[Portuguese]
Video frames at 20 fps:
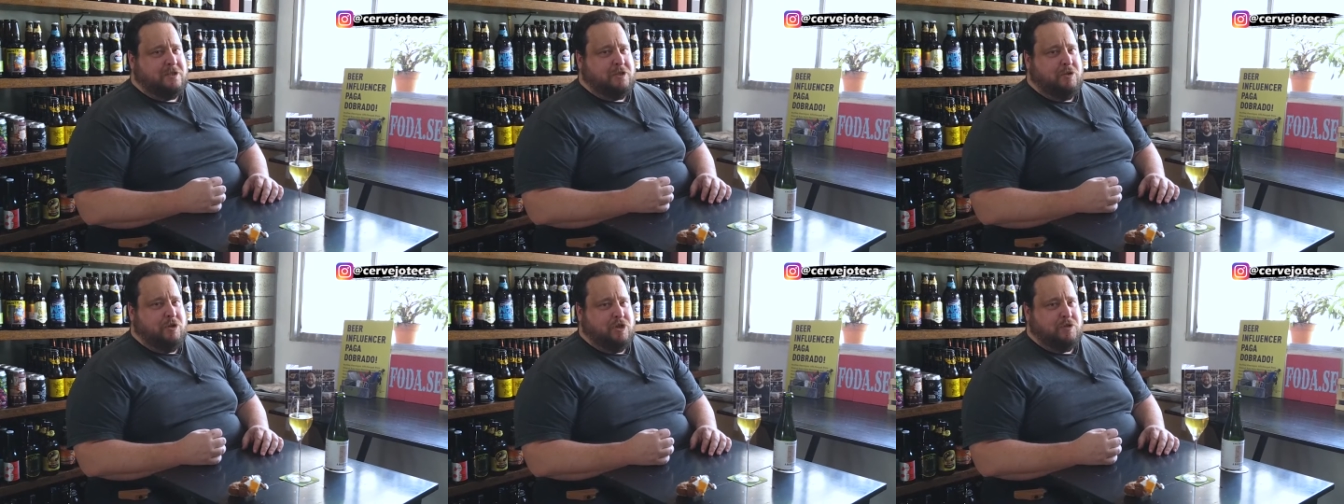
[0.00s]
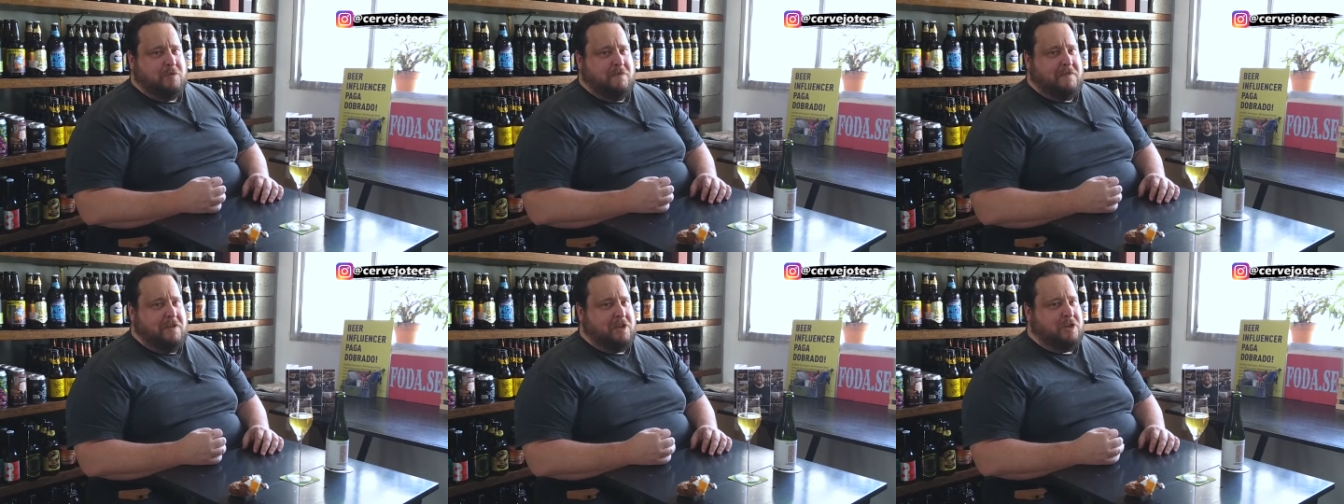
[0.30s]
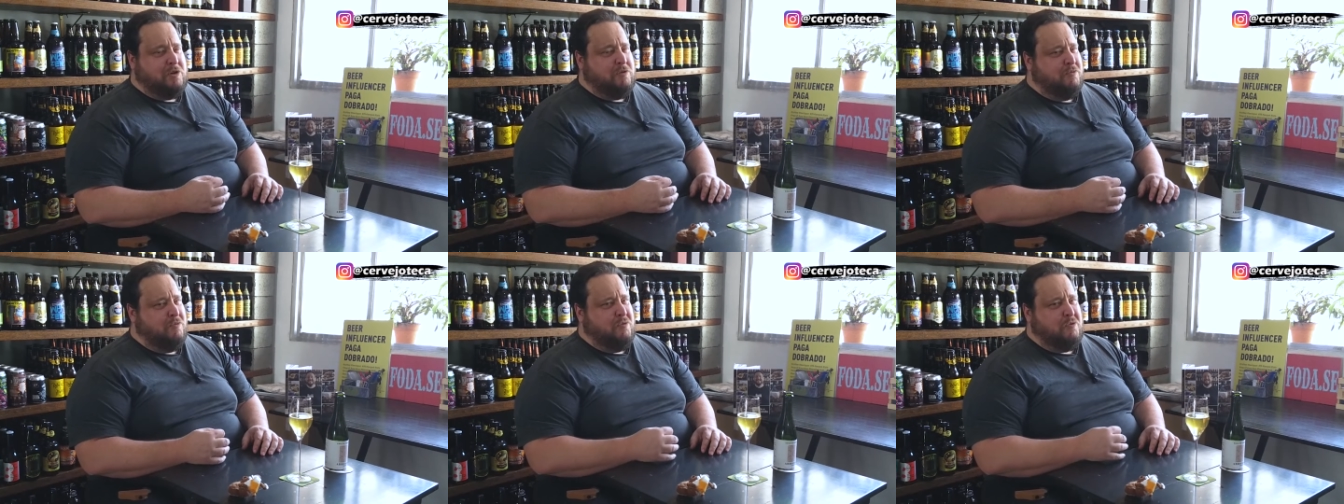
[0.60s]
de
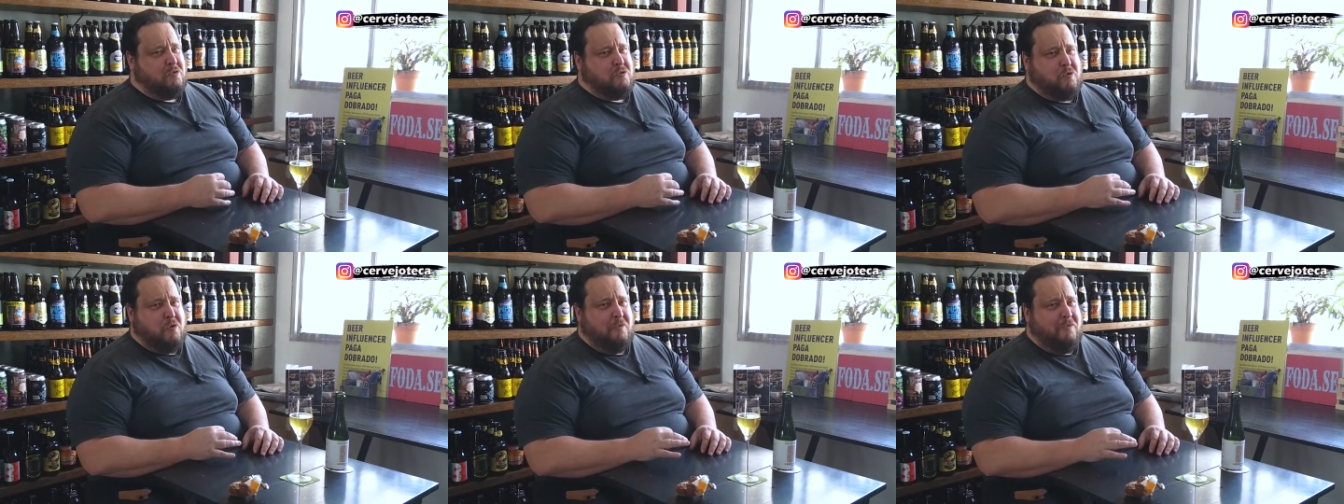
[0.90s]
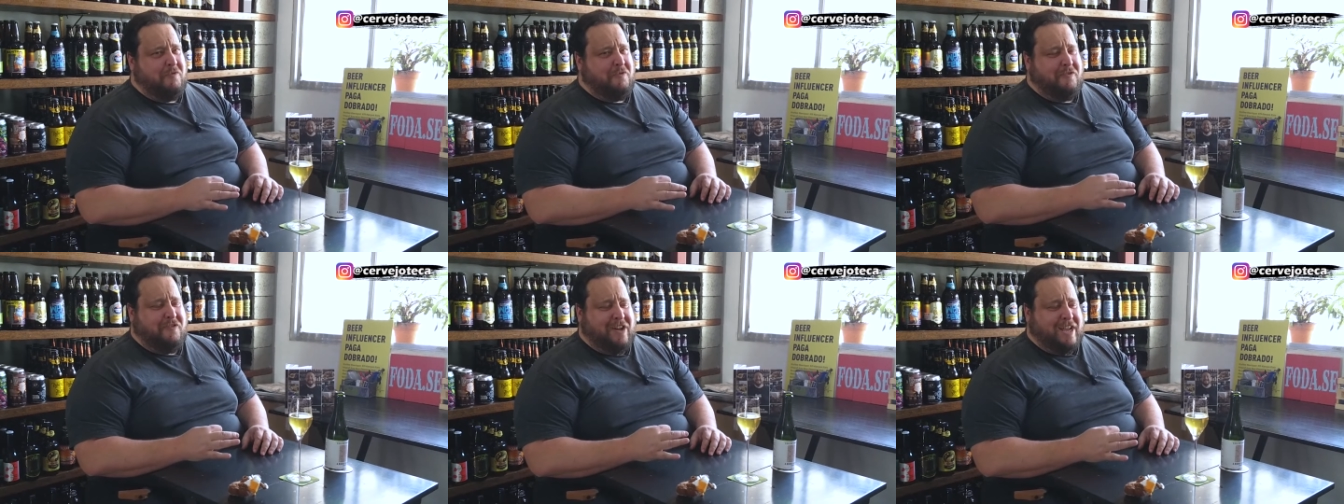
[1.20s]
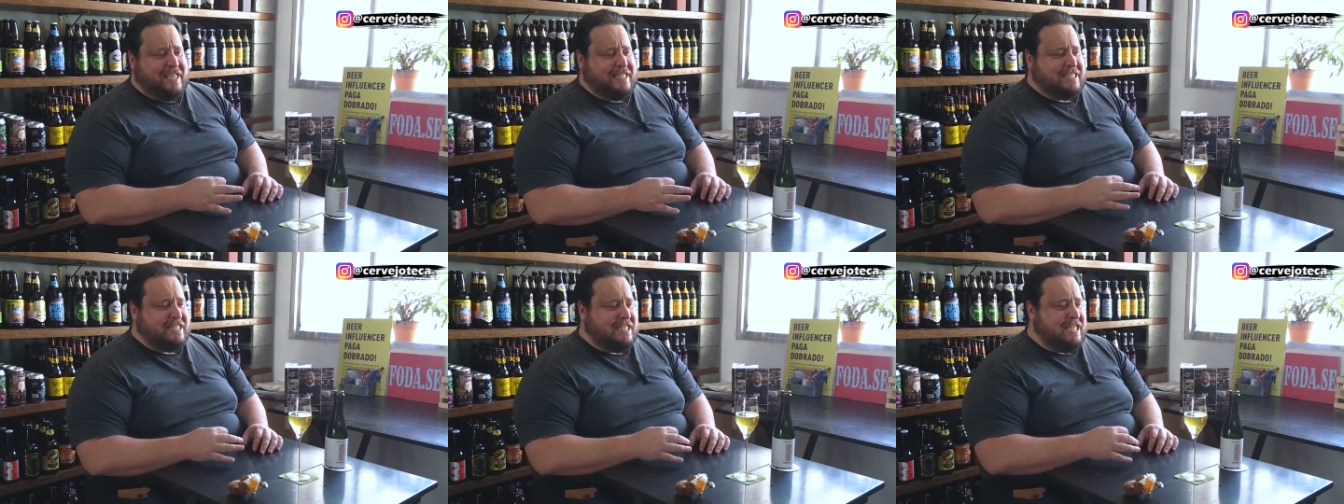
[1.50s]
2021 com
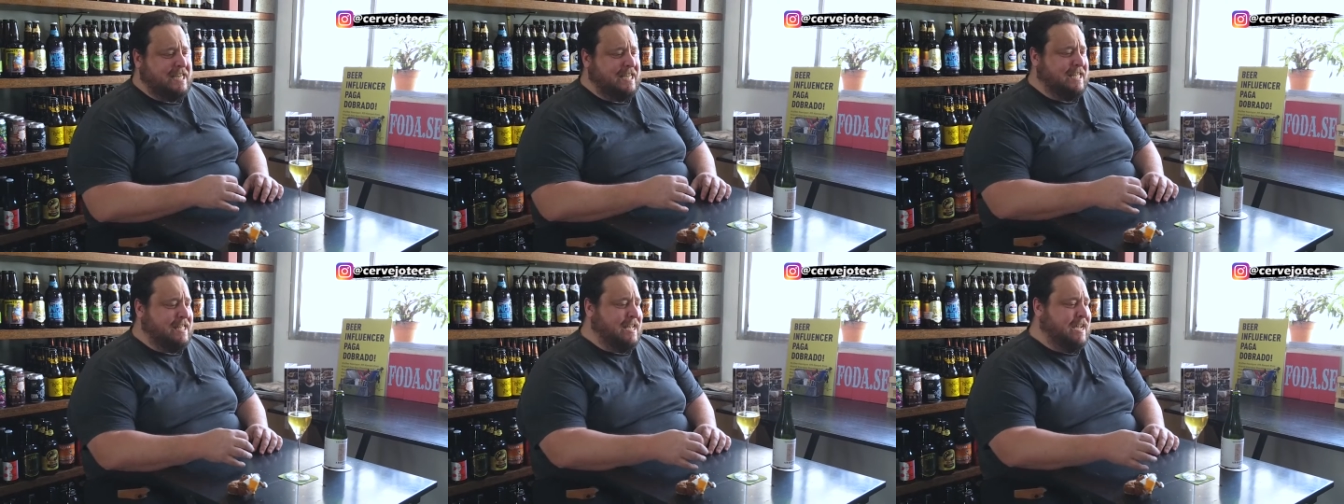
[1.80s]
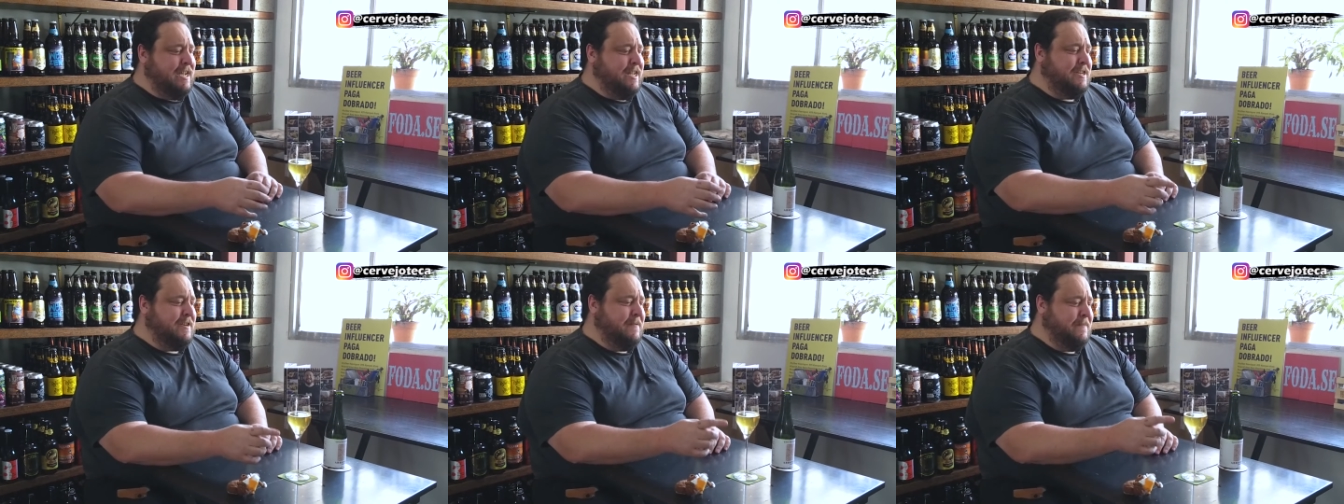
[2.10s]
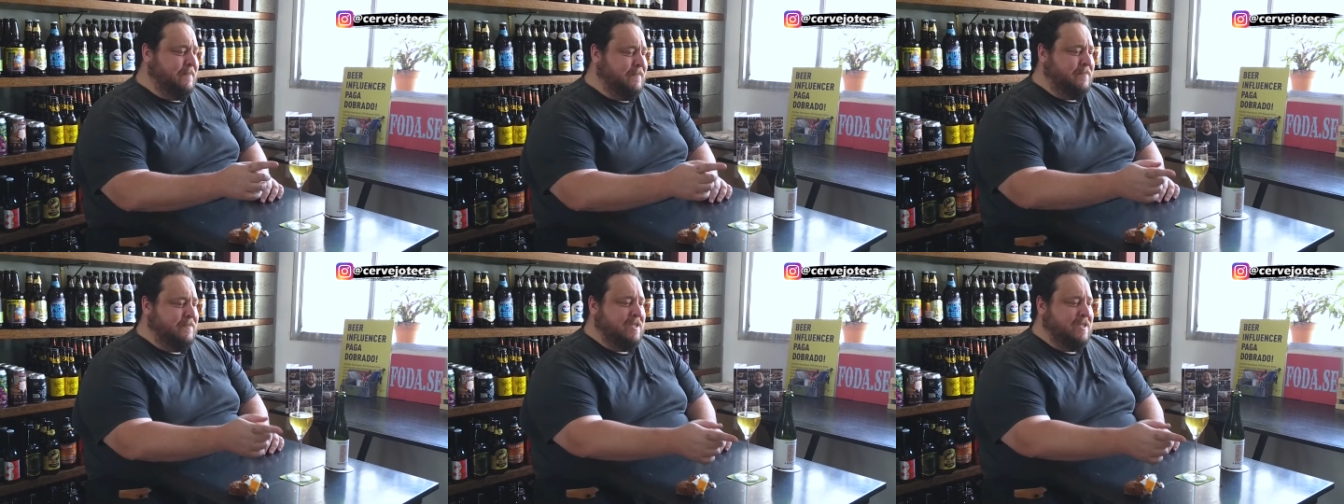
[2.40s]
facilidade.